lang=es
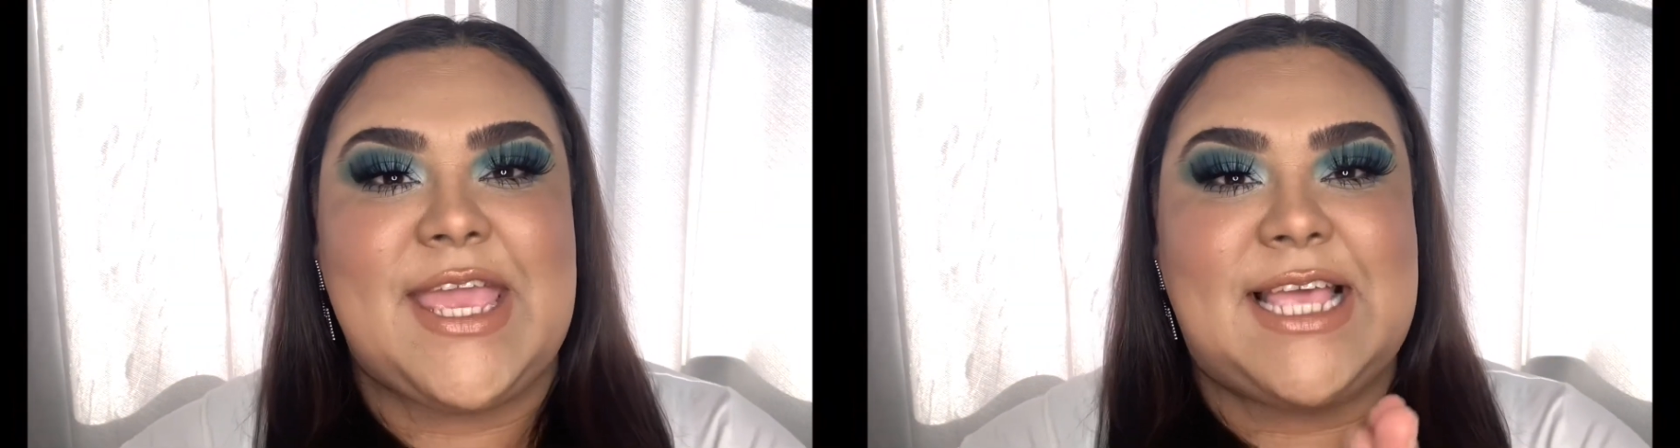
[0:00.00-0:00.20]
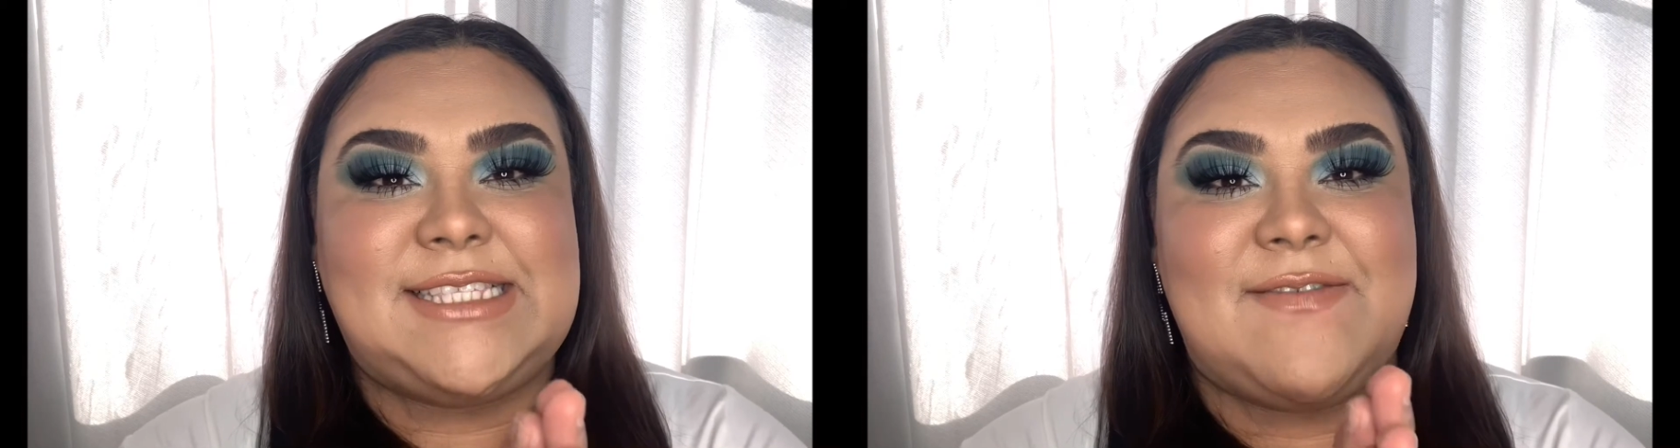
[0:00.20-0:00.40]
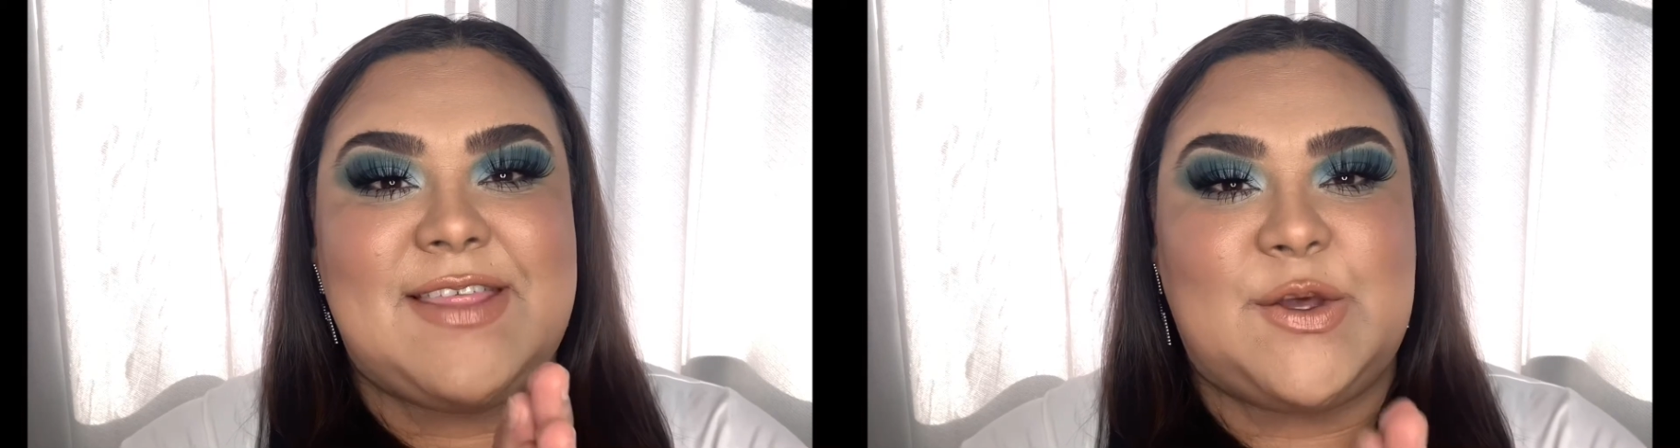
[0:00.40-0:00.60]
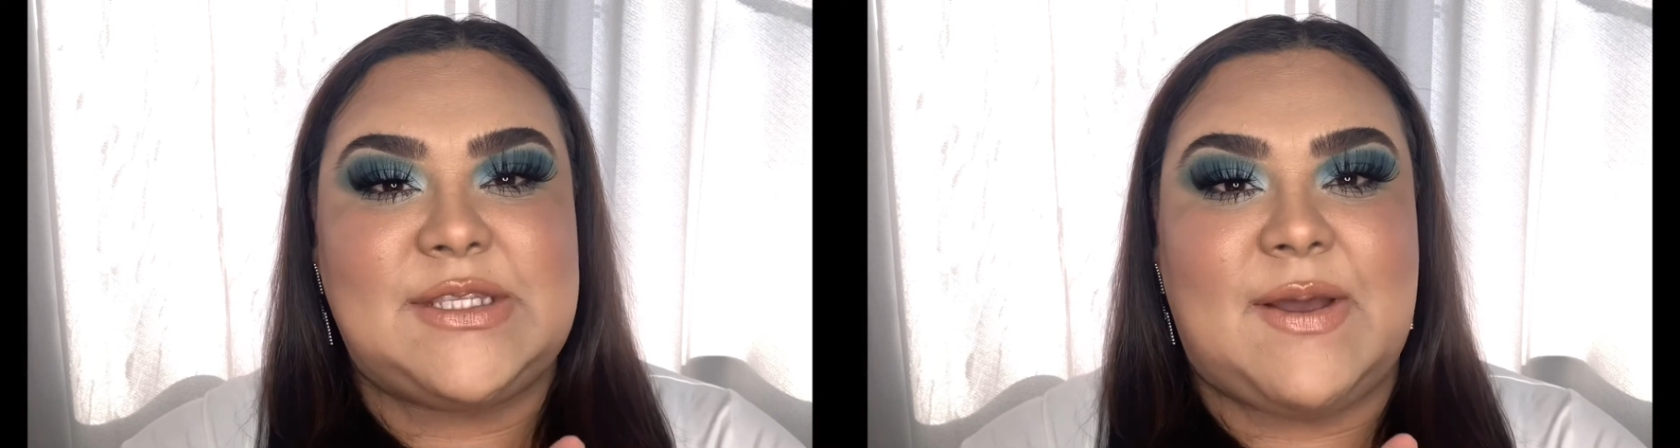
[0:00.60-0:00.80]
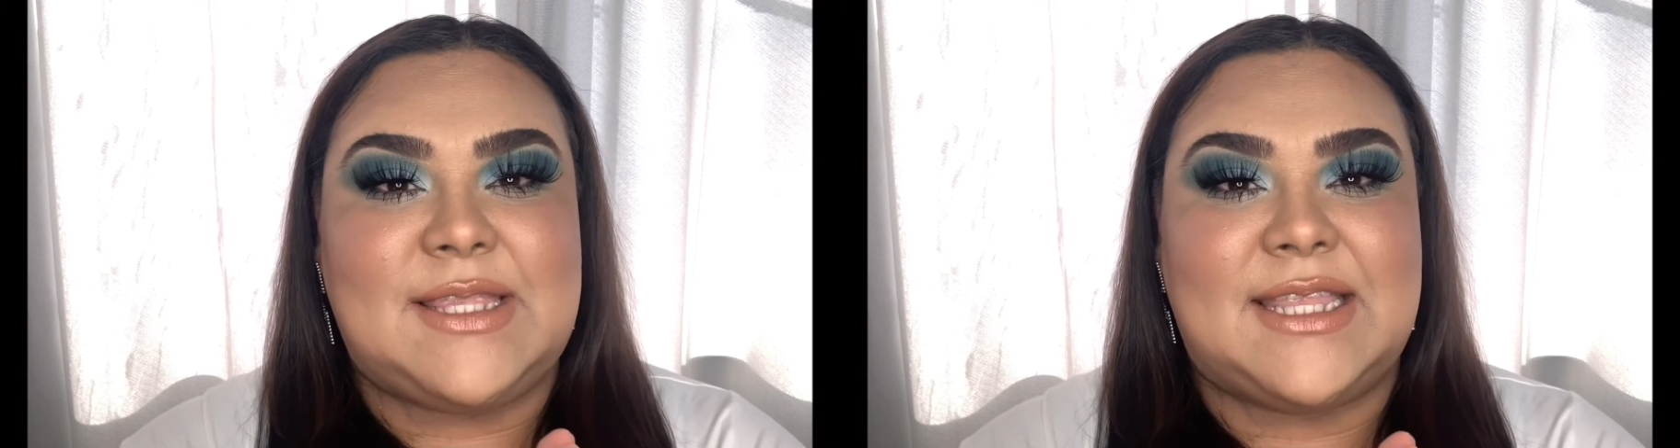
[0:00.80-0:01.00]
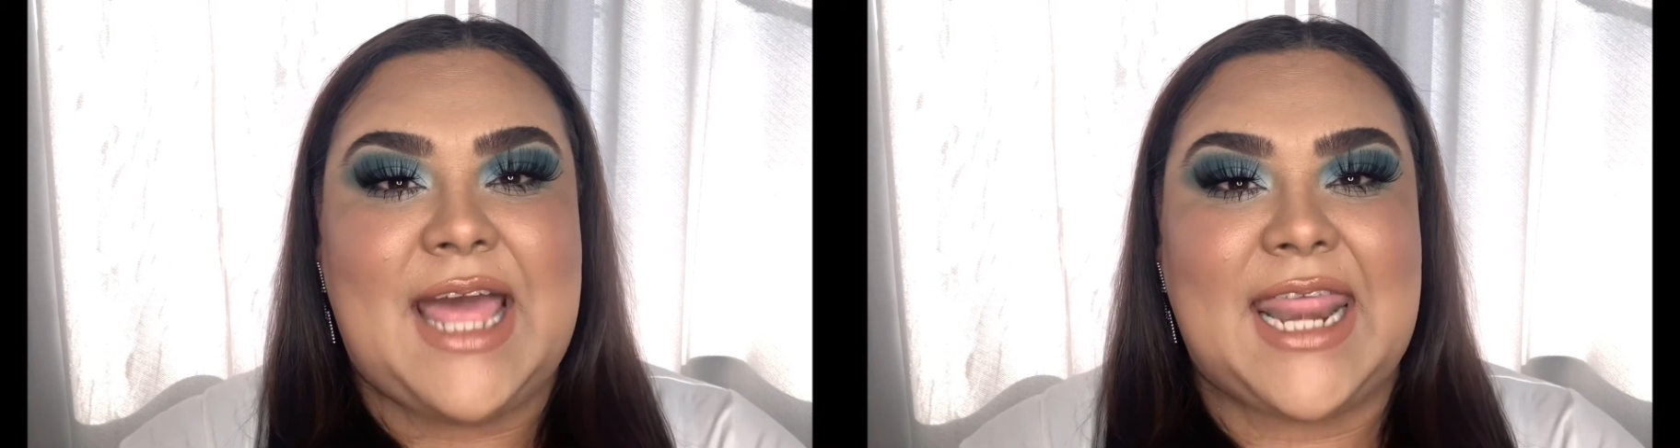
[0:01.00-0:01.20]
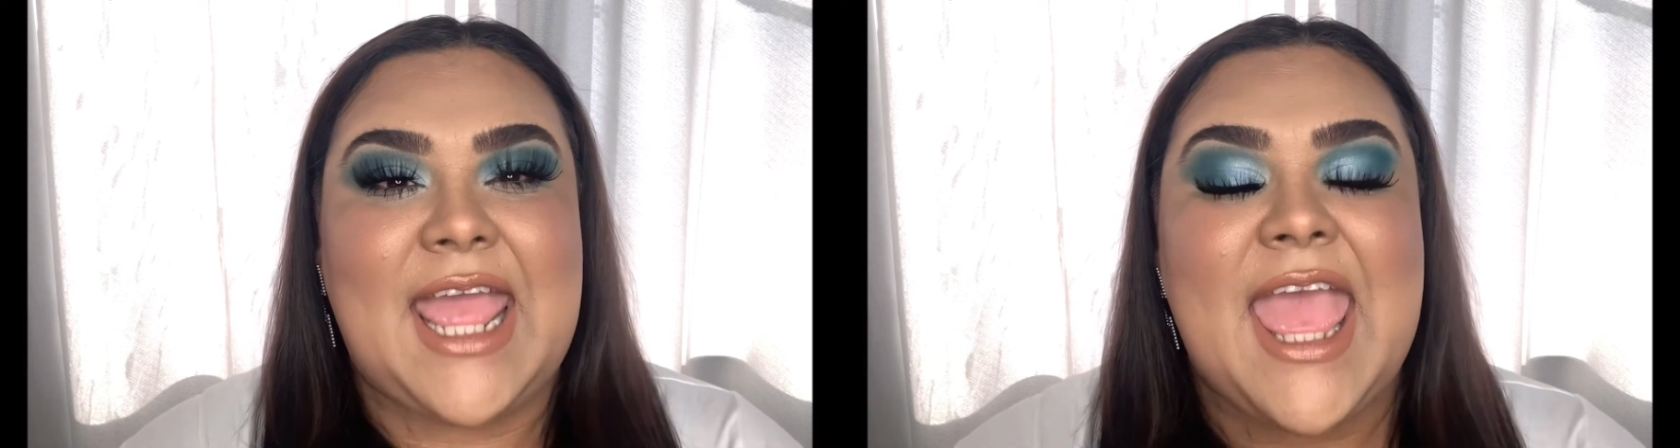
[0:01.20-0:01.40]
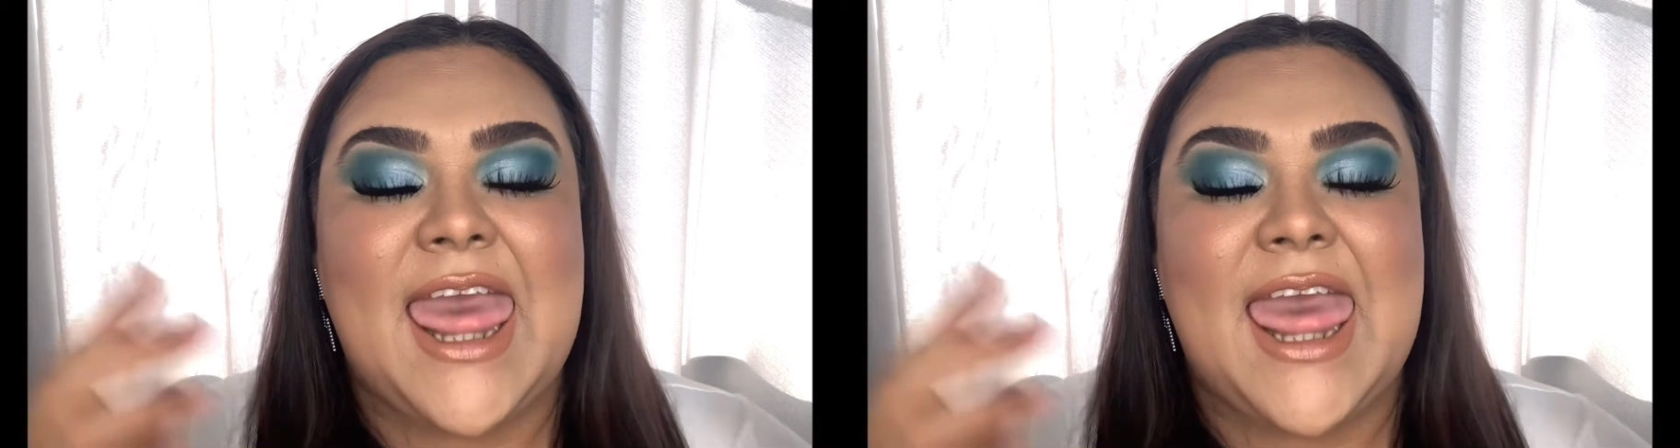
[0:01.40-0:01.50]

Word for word: este video se va a tratar